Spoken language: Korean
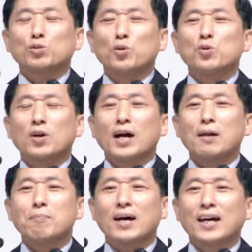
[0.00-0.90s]

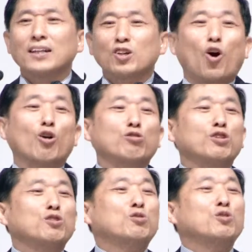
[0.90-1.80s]
소유할 만한
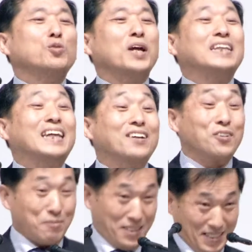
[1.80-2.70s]
거룩이 우리 속에
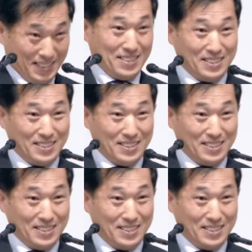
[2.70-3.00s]
있다는 겁니다.